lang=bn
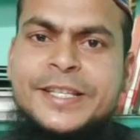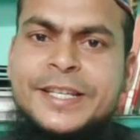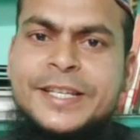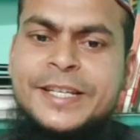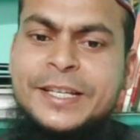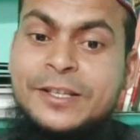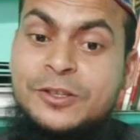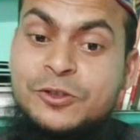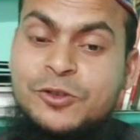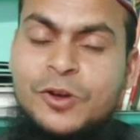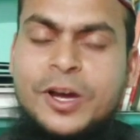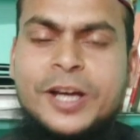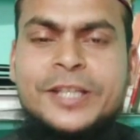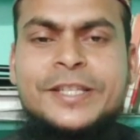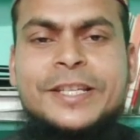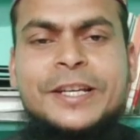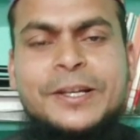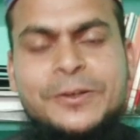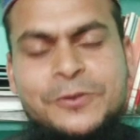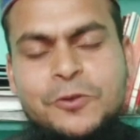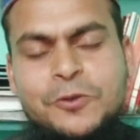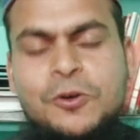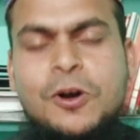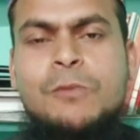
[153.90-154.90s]
সেটি সহজে
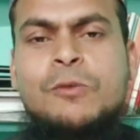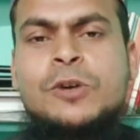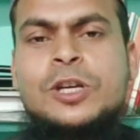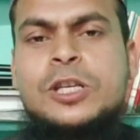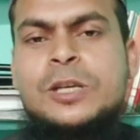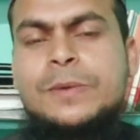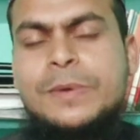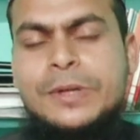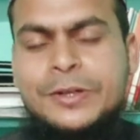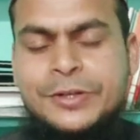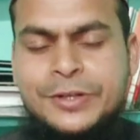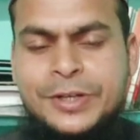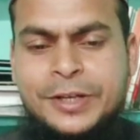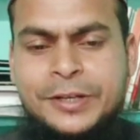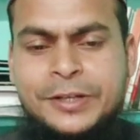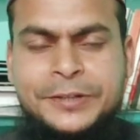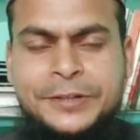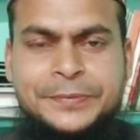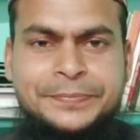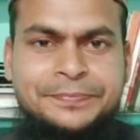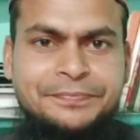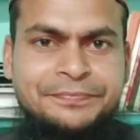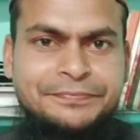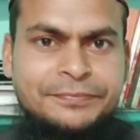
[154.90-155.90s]
কিন্তু কম হয়ে যাবে ইনশাল্লাহ